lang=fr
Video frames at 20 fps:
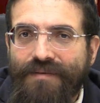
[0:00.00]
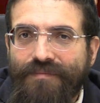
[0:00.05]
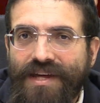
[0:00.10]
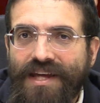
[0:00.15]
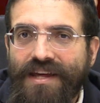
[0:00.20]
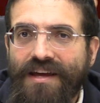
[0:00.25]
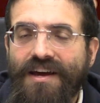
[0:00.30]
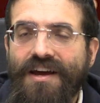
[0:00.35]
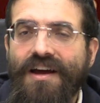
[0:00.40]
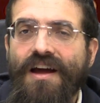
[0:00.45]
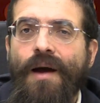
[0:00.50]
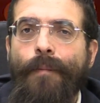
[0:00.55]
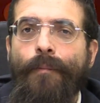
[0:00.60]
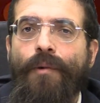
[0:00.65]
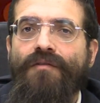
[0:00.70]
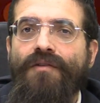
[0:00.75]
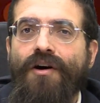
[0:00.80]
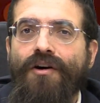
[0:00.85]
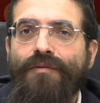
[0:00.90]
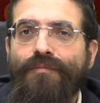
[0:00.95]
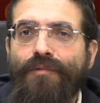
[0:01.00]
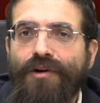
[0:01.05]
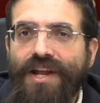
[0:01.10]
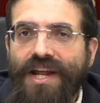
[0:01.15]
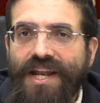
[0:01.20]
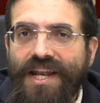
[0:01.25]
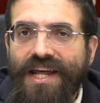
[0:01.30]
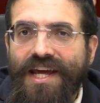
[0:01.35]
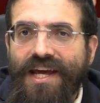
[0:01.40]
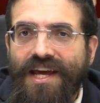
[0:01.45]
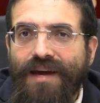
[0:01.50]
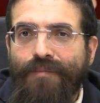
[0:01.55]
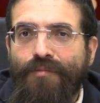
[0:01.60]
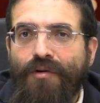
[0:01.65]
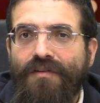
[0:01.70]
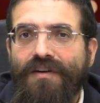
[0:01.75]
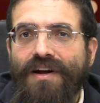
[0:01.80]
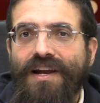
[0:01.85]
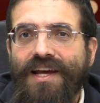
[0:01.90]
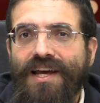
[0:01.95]
amis, pour avoir une bonne année et
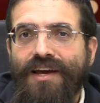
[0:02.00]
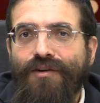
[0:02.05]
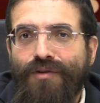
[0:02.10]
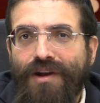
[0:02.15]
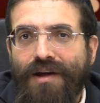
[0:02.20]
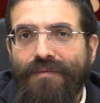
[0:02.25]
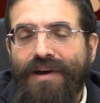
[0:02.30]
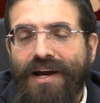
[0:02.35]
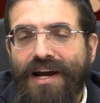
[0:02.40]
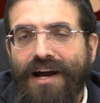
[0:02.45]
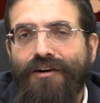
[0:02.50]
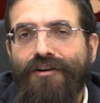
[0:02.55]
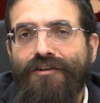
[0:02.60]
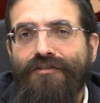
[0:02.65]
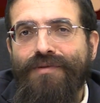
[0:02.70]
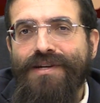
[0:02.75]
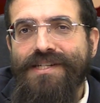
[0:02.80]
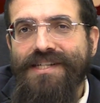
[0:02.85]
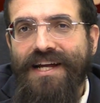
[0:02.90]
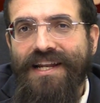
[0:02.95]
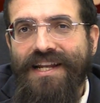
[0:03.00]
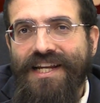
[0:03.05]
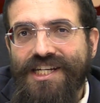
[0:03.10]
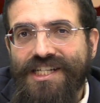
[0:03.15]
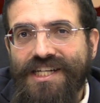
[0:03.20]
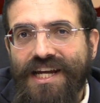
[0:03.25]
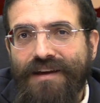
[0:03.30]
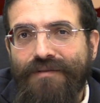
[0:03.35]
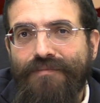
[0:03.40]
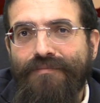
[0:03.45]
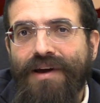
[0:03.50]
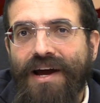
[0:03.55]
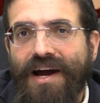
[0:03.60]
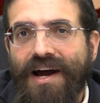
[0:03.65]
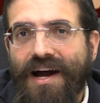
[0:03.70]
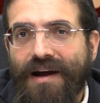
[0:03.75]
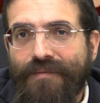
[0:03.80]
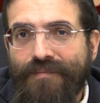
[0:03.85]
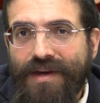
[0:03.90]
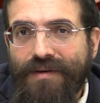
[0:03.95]
pour avoir la Géoula Bekarov, Bezrat Hashem,
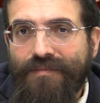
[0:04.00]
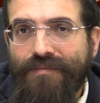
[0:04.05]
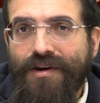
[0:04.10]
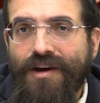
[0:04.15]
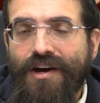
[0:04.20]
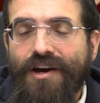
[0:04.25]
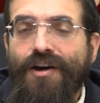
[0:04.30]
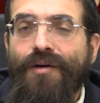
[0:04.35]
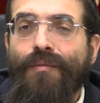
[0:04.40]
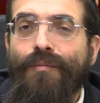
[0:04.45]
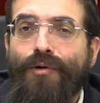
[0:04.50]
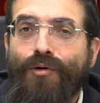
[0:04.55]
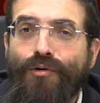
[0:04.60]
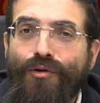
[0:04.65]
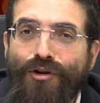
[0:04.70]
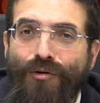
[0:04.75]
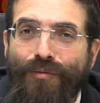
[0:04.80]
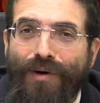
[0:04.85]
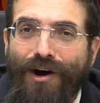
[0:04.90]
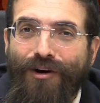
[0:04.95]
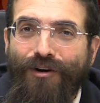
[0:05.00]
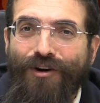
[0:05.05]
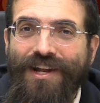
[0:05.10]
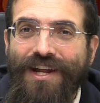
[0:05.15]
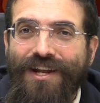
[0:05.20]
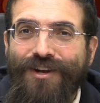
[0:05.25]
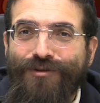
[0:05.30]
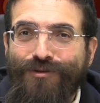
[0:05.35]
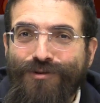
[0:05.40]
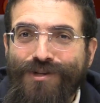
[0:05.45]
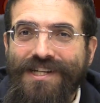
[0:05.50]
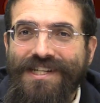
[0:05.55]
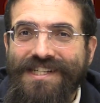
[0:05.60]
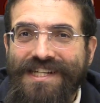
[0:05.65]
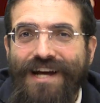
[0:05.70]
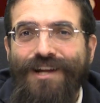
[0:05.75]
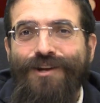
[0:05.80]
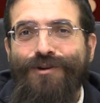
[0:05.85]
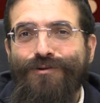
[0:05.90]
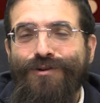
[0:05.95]
Berachamim. Beaucoup de brachot à tous
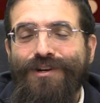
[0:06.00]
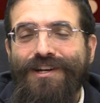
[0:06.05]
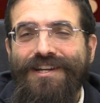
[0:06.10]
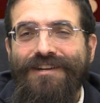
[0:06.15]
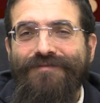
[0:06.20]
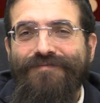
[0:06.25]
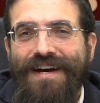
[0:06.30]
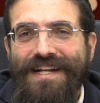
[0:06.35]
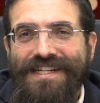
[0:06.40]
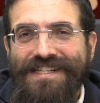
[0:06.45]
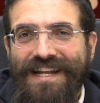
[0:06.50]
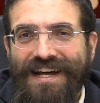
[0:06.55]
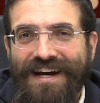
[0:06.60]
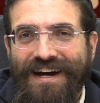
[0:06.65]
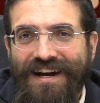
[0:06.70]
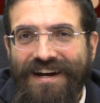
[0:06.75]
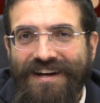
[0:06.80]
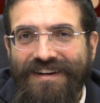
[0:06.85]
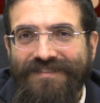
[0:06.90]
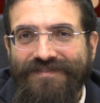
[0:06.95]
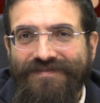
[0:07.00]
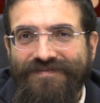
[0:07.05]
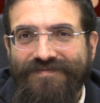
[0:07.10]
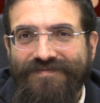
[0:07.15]
et à toutes. Batzlacha.